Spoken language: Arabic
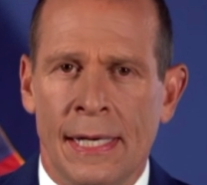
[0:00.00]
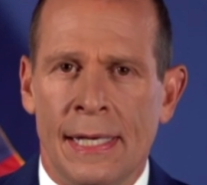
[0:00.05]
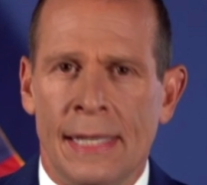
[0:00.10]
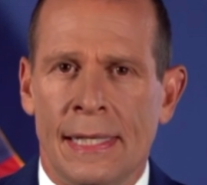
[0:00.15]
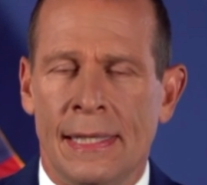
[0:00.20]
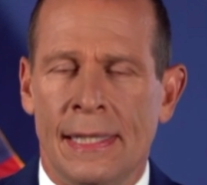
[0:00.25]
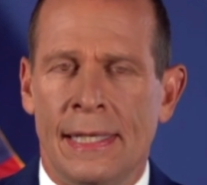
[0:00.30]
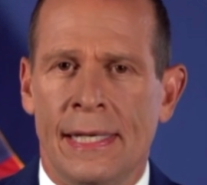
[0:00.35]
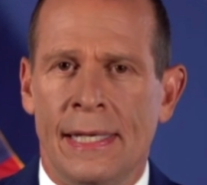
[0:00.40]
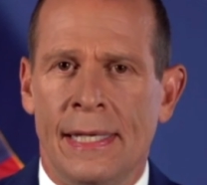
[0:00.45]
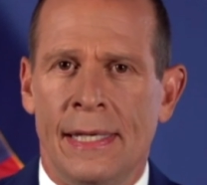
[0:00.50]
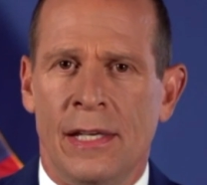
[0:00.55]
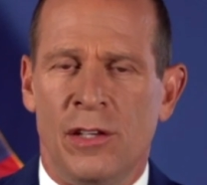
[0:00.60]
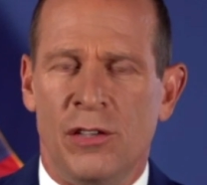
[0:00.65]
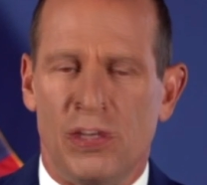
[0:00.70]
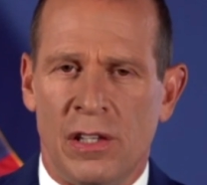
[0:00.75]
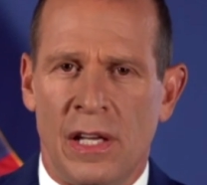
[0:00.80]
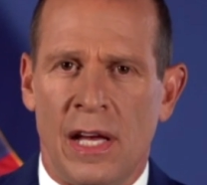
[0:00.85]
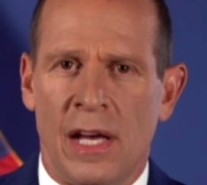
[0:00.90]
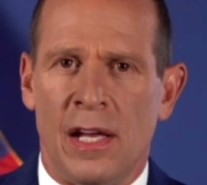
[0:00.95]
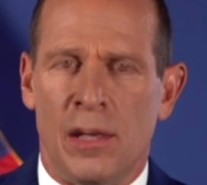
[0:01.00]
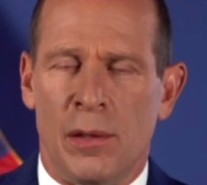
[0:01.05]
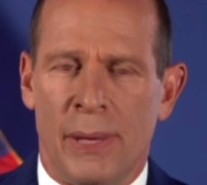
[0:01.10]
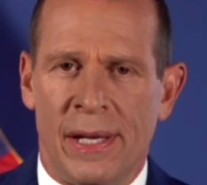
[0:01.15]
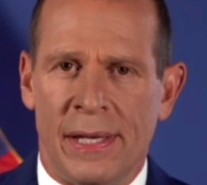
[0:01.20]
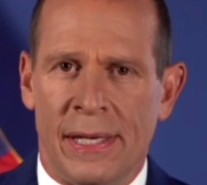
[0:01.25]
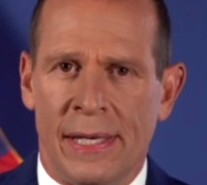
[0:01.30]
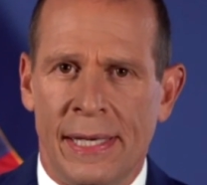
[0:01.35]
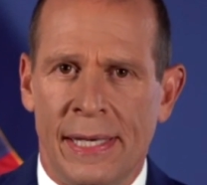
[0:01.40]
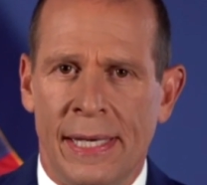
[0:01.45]
لإجلاء
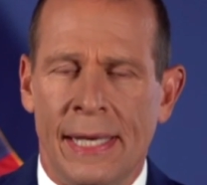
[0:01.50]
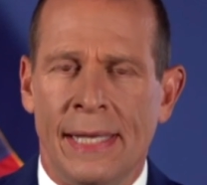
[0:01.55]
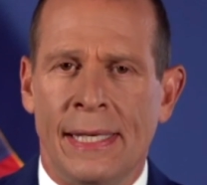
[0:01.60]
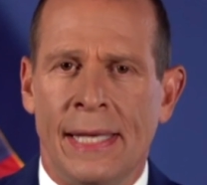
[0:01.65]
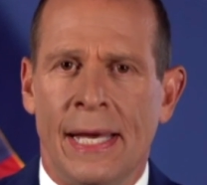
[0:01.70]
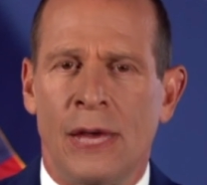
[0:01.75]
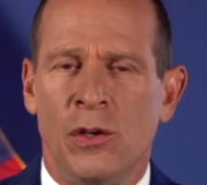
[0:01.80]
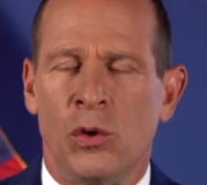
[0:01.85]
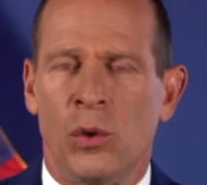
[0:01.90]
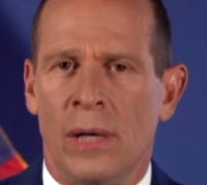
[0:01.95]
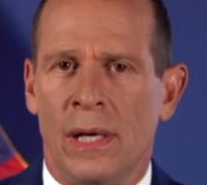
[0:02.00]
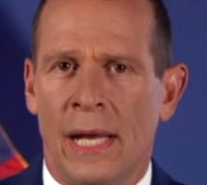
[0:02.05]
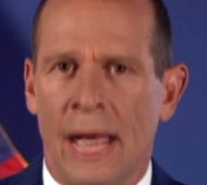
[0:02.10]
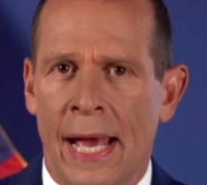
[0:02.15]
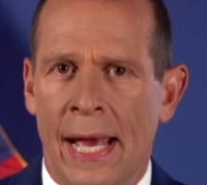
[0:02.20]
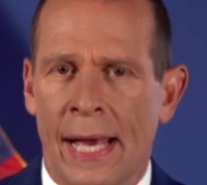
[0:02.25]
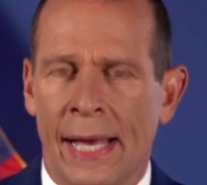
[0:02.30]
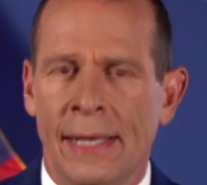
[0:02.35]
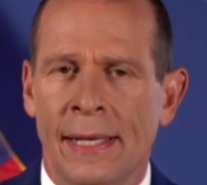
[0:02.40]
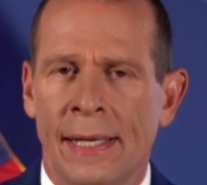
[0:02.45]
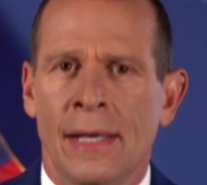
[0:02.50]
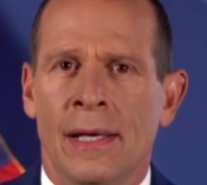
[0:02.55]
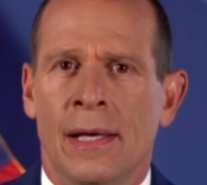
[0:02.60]
الأمريكيين نحن الآن